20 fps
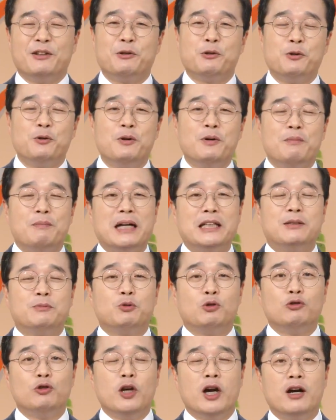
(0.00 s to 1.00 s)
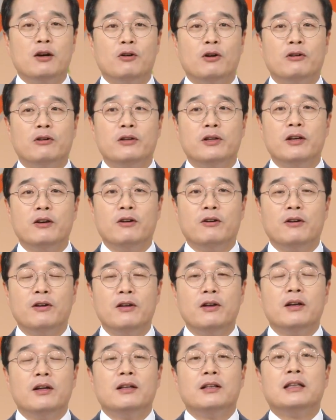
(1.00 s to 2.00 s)
그리고 아주 중요한 거는요.
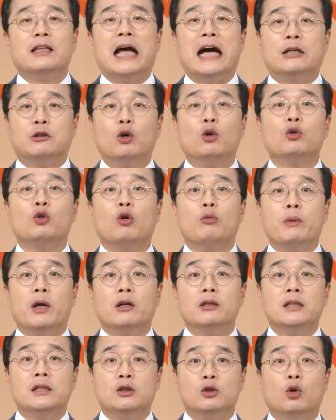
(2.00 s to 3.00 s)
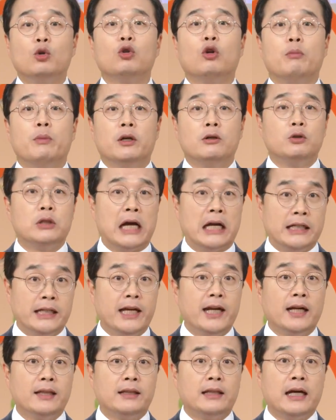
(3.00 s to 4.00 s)
예. 나 정도면 이 정도면 잘
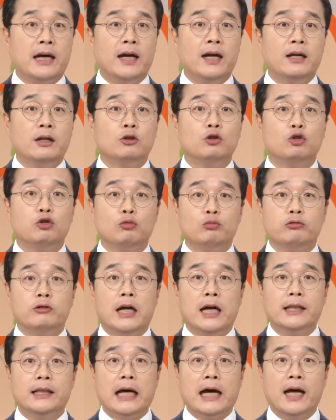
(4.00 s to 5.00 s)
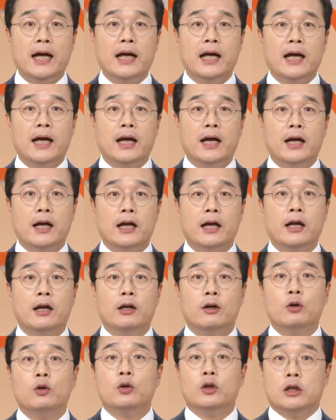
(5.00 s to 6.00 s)
살았다. 충분하다. 음.
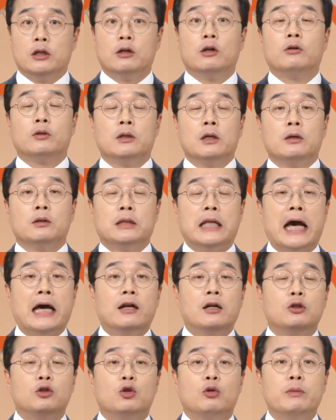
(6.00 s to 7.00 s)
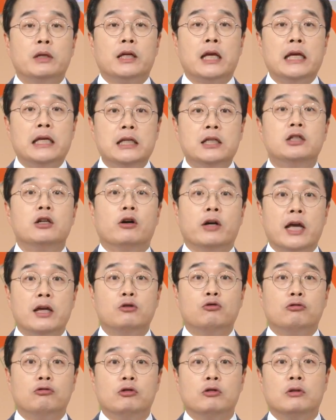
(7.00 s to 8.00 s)
이런 나를 좀 이렇게
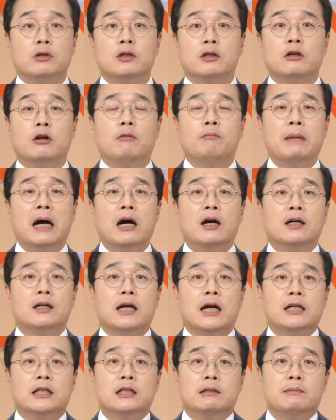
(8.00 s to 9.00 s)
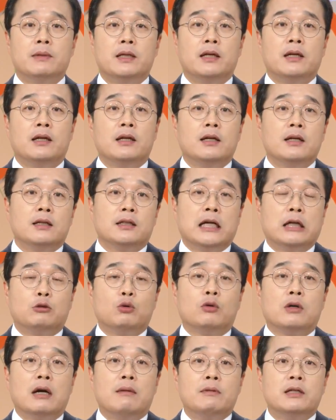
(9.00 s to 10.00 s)
인정해주는 그런 음. 마음가짐이
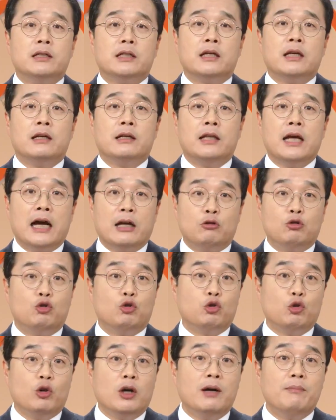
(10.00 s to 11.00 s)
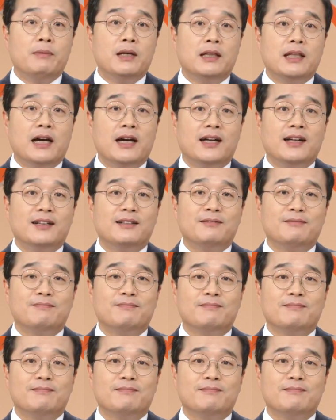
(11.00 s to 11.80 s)
자존감을 지키는데 아주 중요합니다. 네.